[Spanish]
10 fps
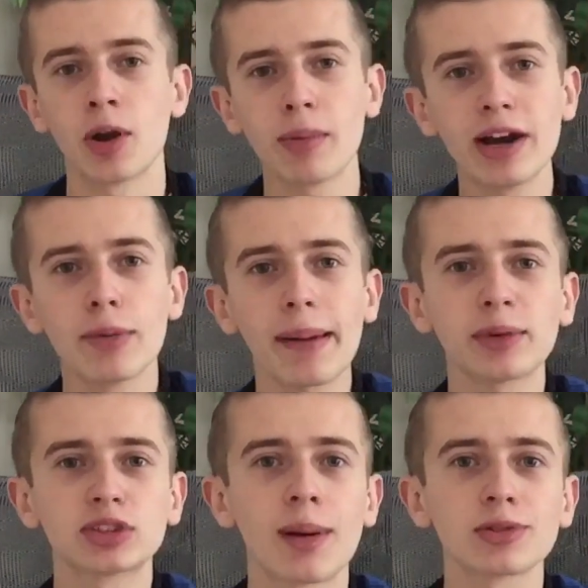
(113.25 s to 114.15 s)
Pero bueno,
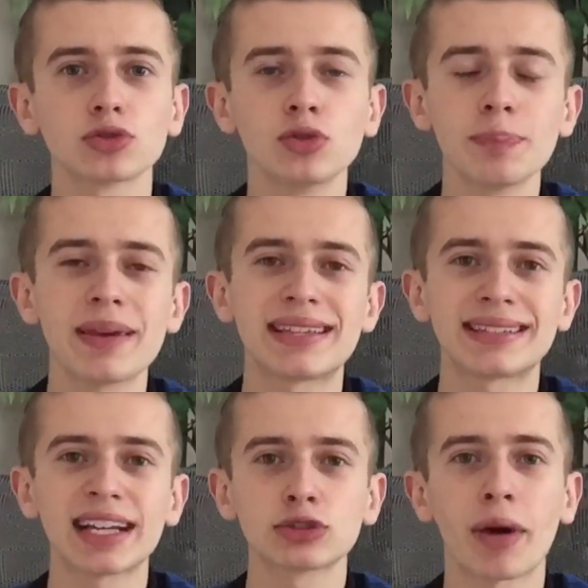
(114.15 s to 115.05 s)
vayamos, tomamos un
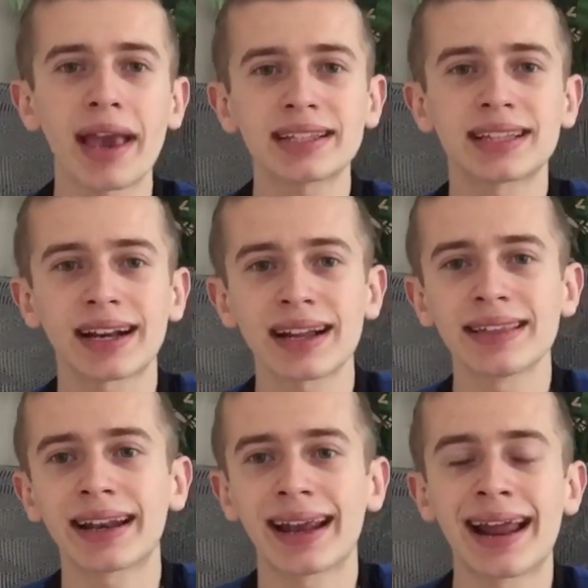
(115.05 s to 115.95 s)
vistazo a este
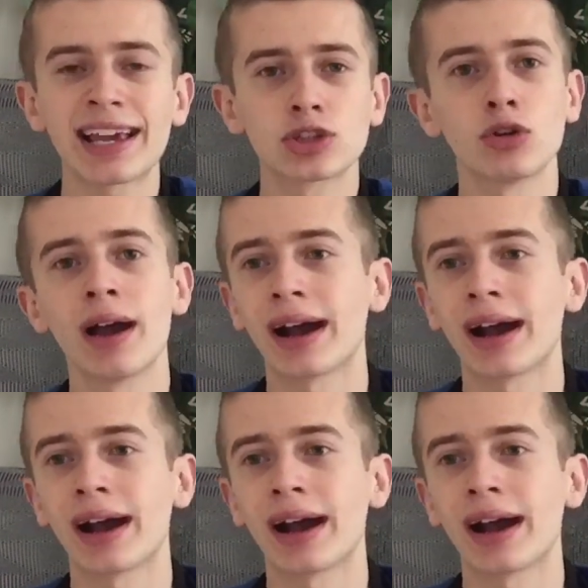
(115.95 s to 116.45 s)
render que le ha hecho.